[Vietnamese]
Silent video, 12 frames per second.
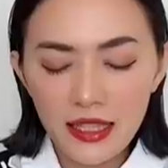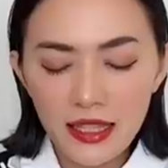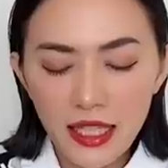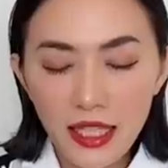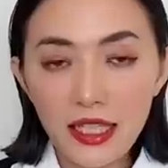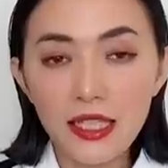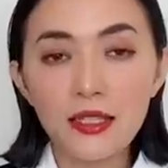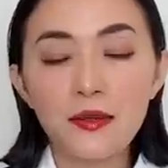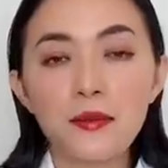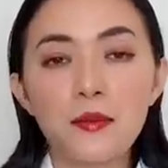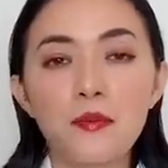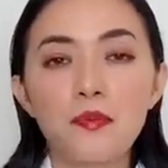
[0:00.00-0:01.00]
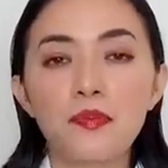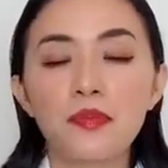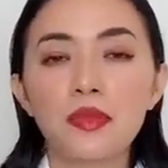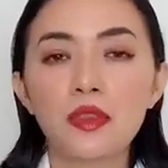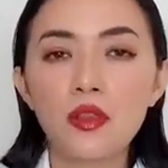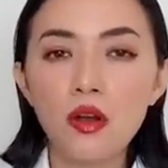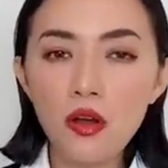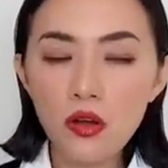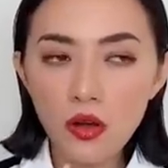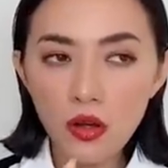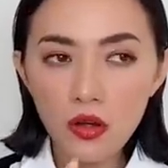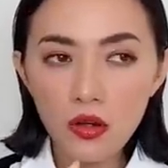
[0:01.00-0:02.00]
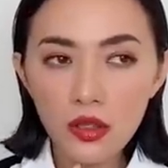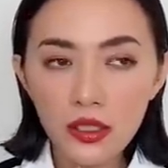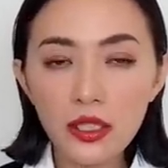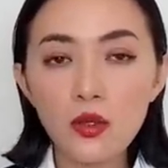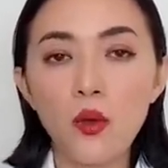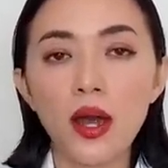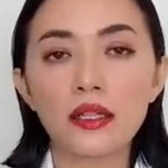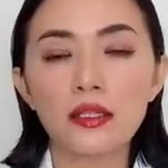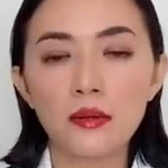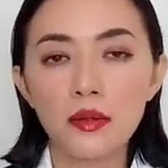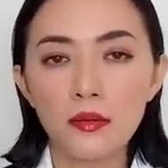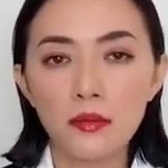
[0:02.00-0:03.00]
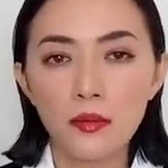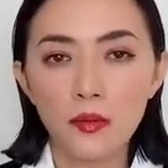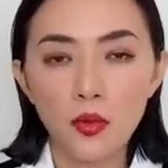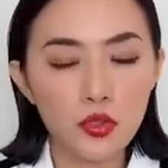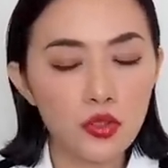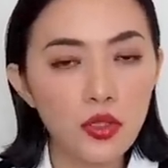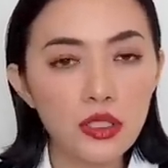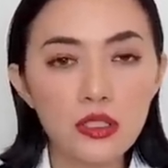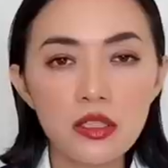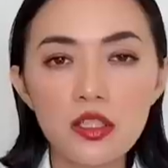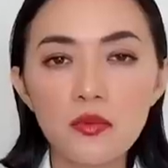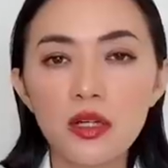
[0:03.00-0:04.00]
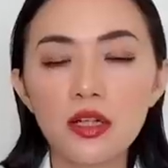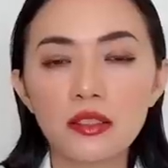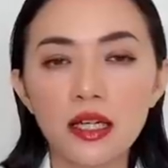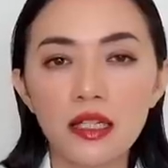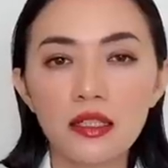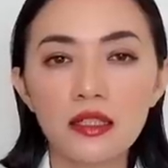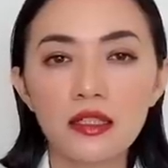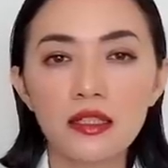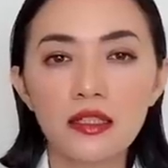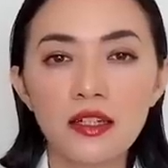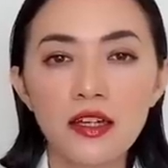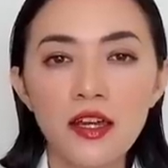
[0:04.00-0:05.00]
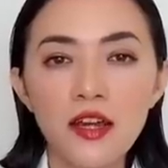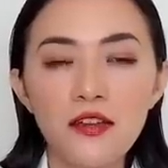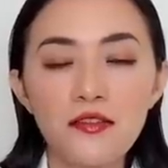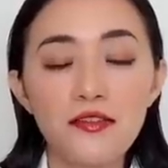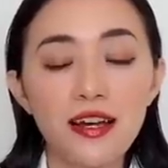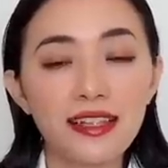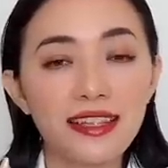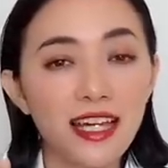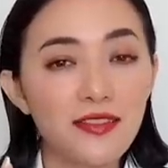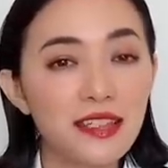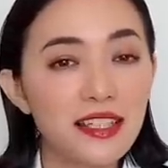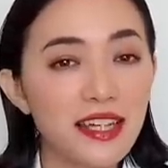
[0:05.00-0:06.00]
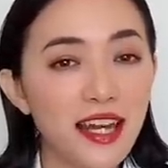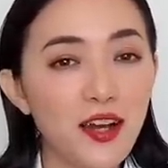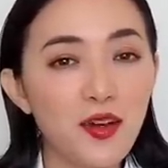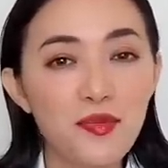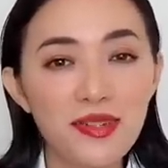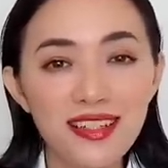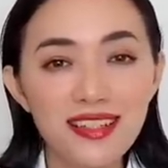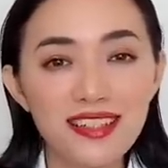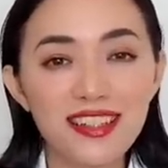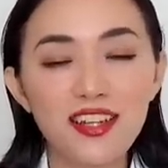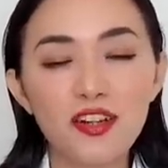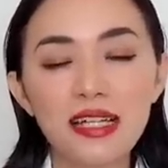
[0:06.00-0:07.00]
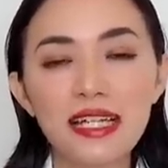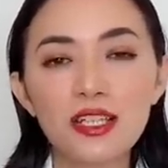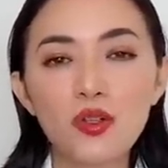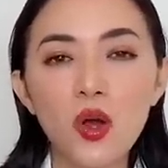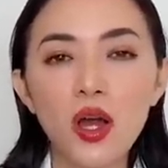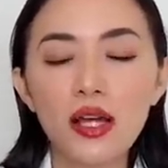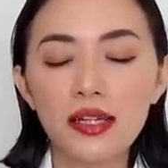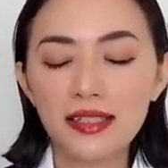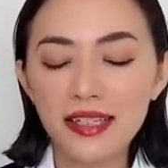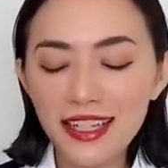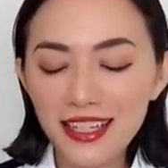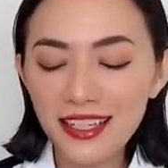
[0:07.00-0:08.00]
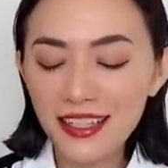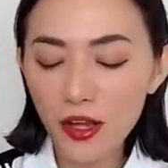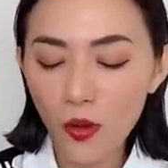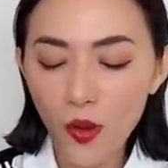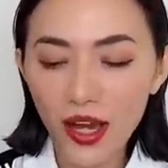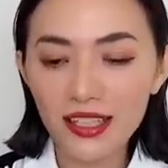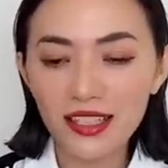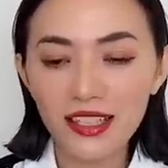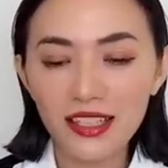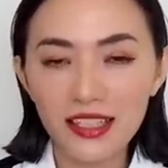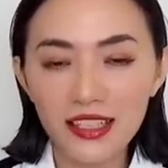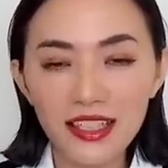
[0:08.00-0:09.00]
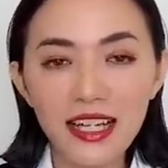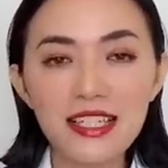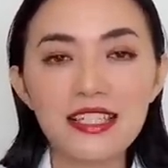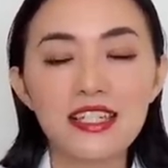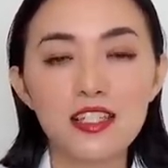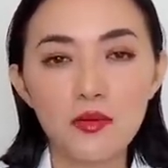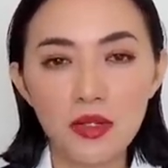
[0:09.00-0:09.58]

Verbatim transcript: thì nó có kích hoạt một số cái thứ trong cơ thể và tại vì Tina không biết là nó kích thoát kích hoạt những cái gì trong